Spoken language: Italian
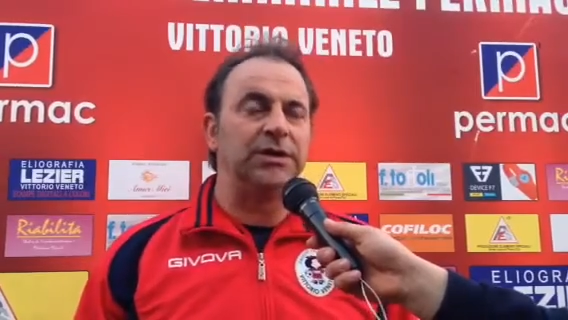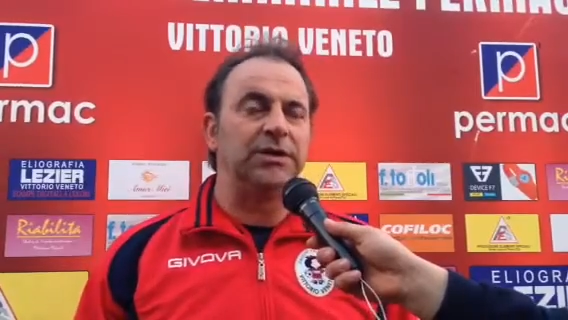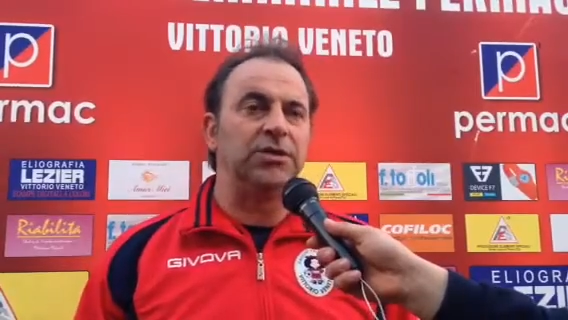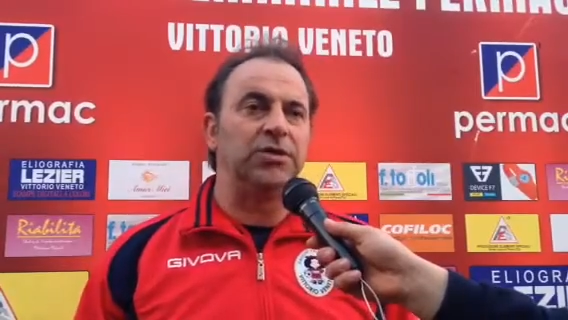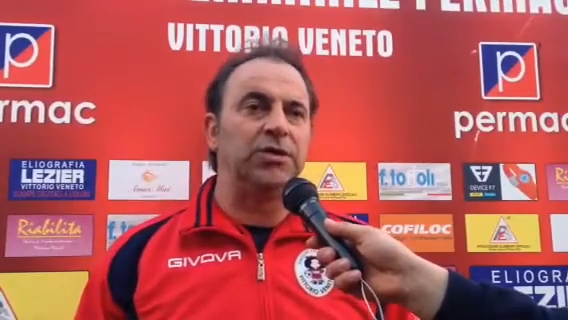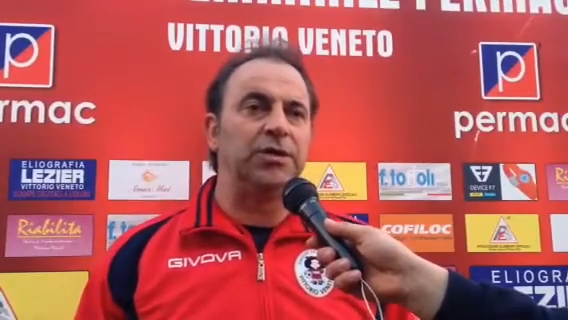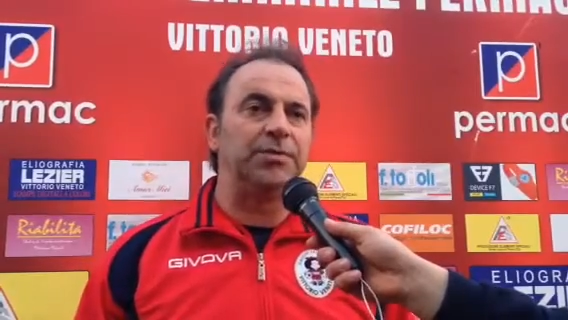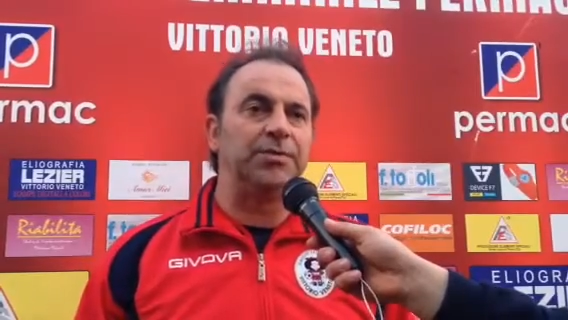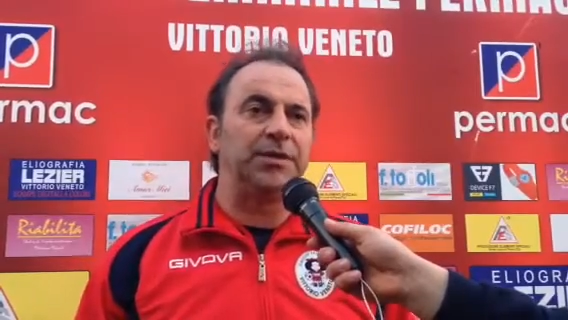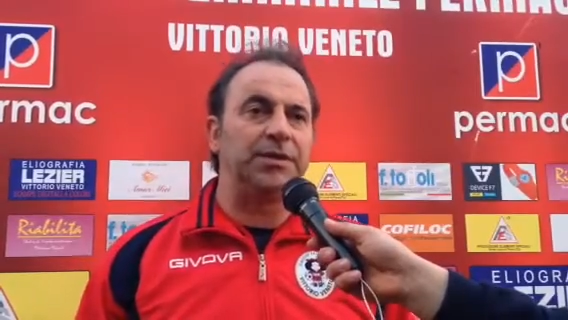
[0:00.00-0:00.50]

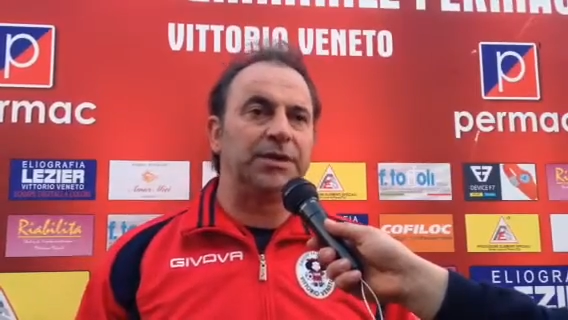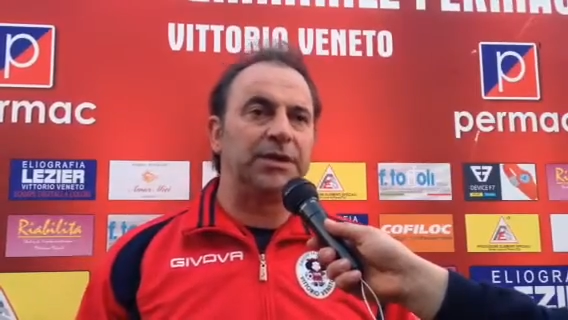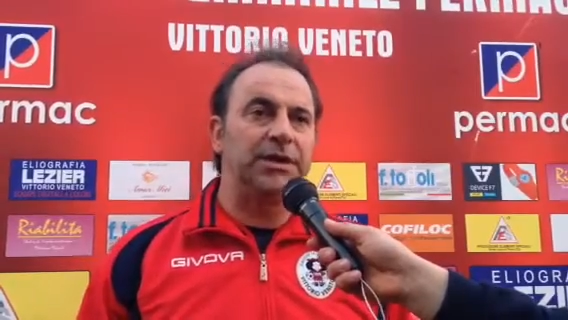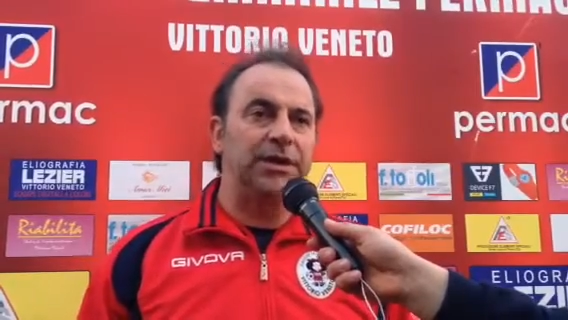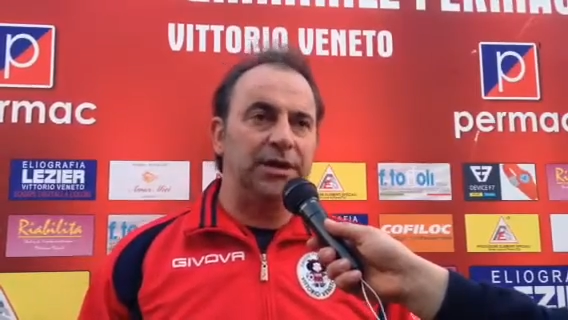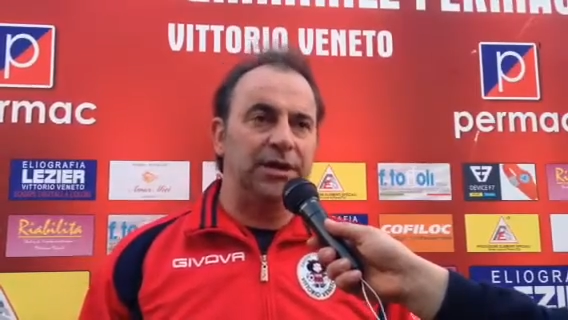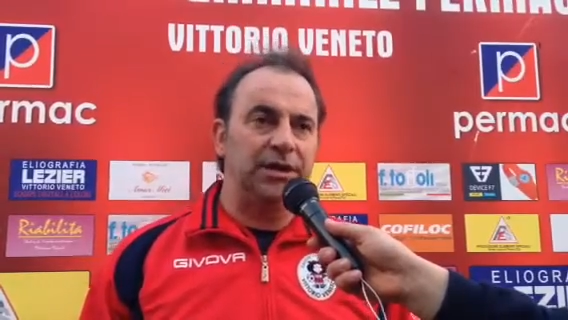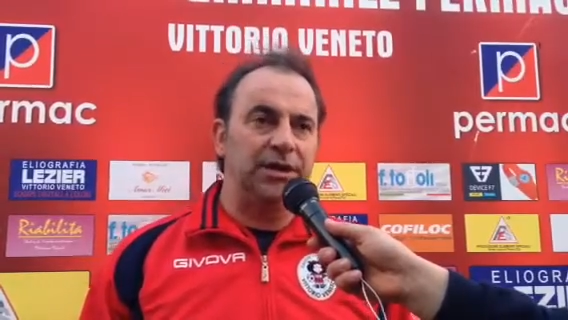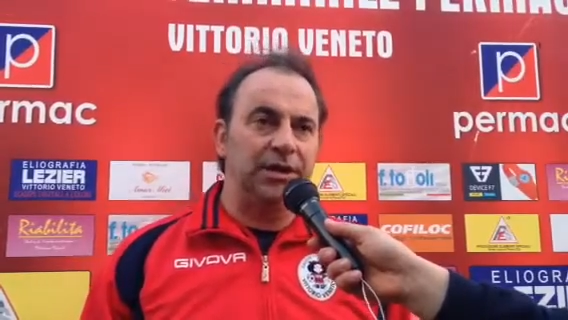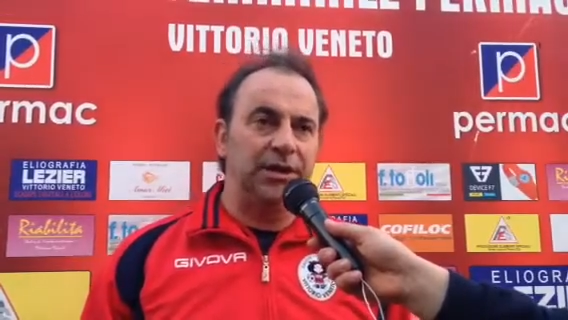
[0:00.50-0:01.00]
noi, per
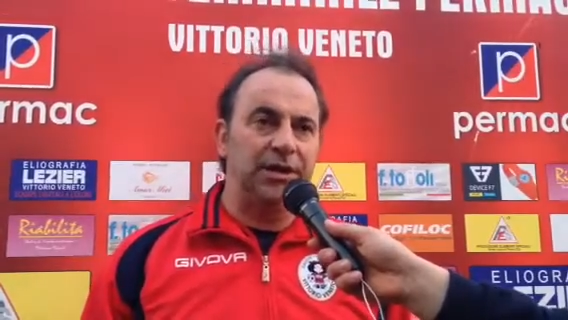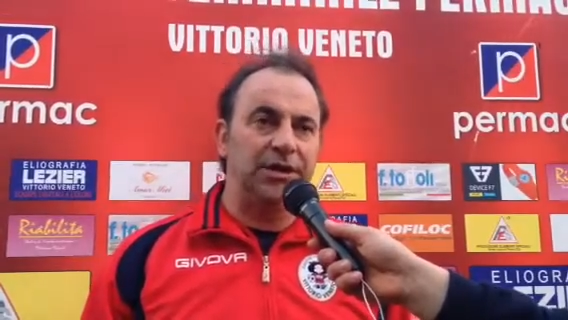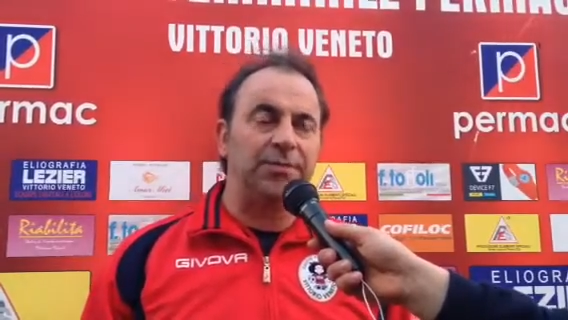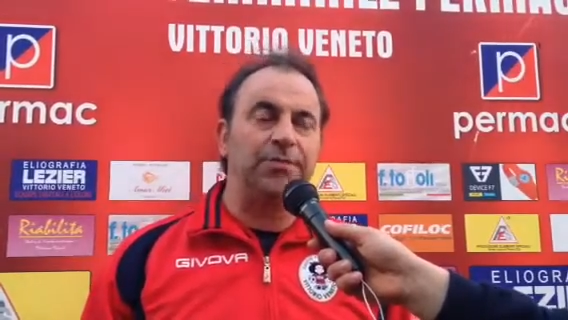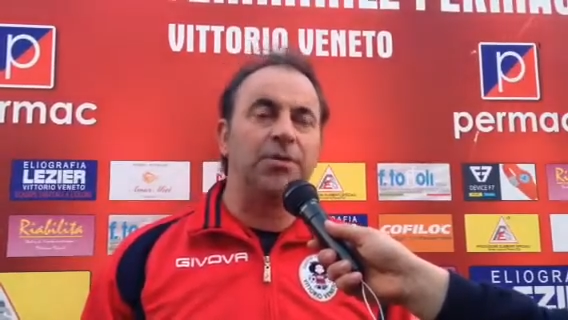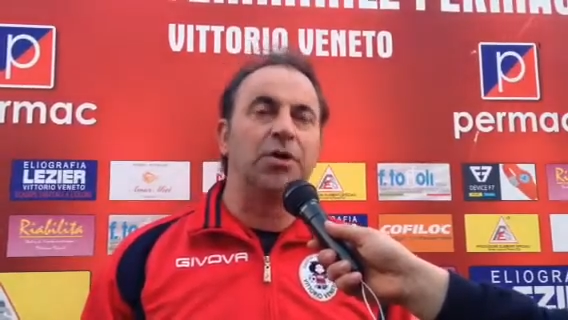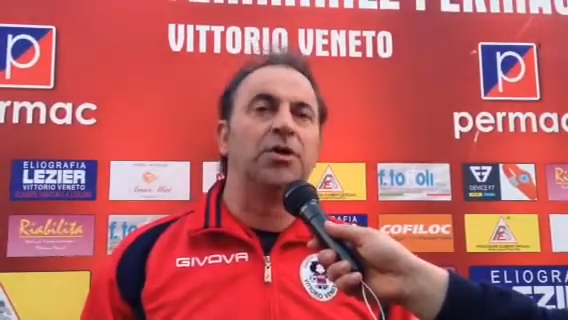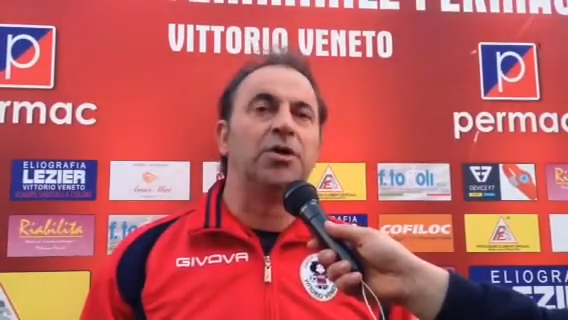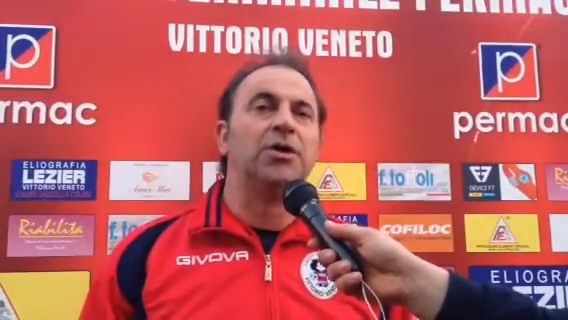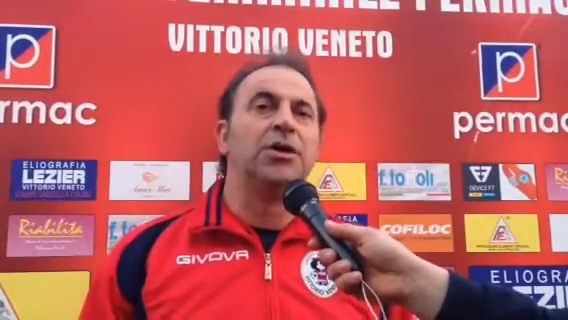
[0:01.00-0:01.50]
tenere il
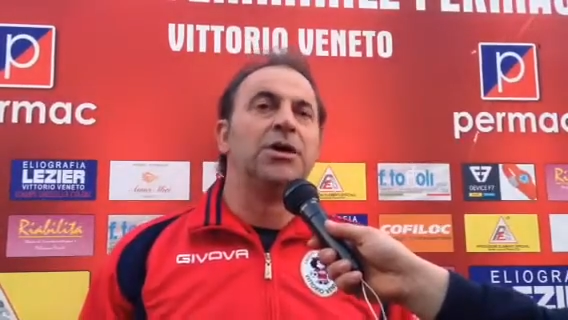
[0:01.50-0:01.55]
ritmo,